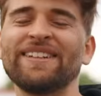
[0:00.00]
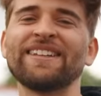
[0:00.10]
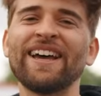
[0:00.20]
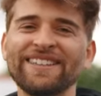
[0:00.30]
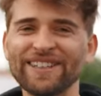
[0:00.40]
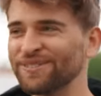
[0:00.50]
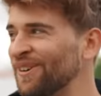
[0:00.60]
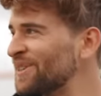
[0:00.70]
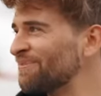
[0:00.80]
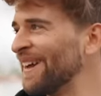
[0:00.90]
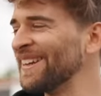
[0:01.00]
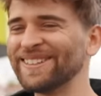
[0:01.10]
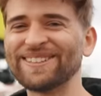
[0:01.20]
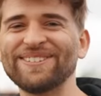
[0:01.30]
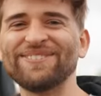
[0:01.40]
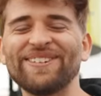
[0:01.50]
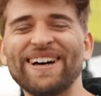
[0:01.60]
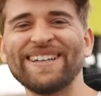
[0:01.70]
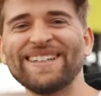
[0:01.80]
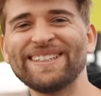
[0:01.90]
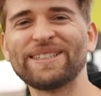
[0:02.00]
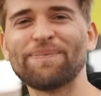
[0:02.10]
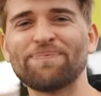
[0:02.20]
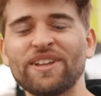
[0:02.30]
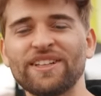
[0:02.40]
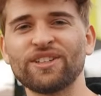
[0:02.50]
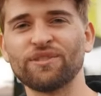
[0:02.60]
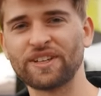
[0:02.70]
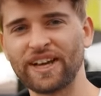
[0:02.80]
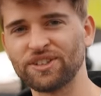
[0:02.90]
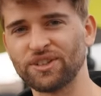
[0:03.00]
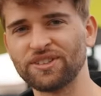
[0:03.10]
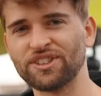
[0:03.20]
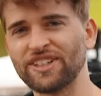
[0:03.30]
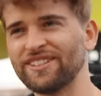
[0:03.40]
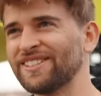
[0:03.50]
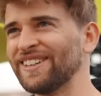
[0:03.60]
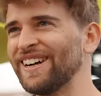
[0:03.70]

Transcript: Das ist eigentlich jetzt voll spannend, weil ich habe es auf 3 Tonnen geschätzt.